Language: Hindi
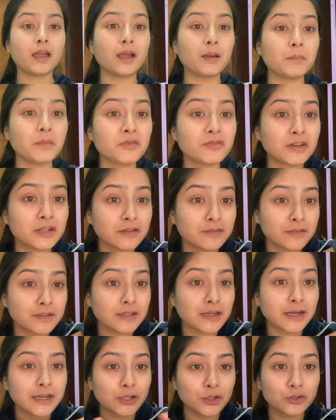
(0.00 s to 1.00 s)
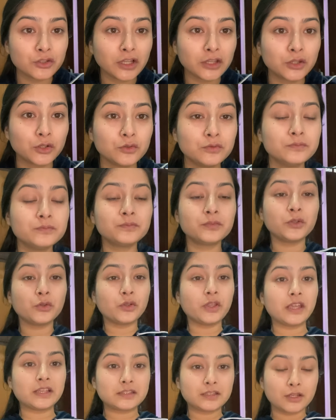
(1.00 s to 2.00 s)
मैं फटाफट रेडी हो जाती हूँ
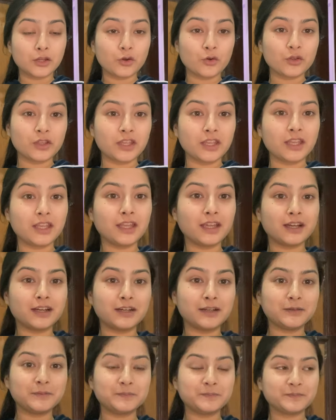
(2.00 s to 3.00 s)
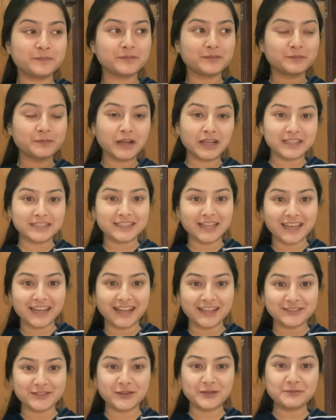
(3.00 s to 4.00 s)
क्योंकि ऐसा ना हो कि आ, बाकी सारे
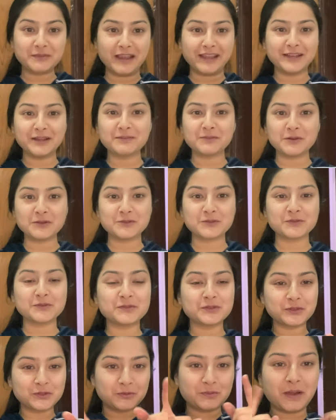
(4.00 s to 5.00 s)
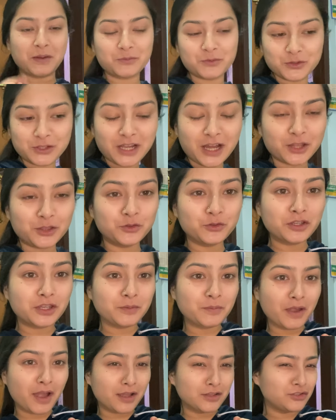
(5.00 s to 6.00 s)
आ जाओ और मैं ही ना पहुँचूँ तो मैं आपको दिखाती हूँ
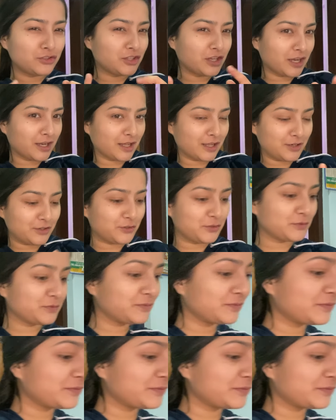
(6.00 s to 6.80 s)
कि मैं आज क्या डाल रही हूँ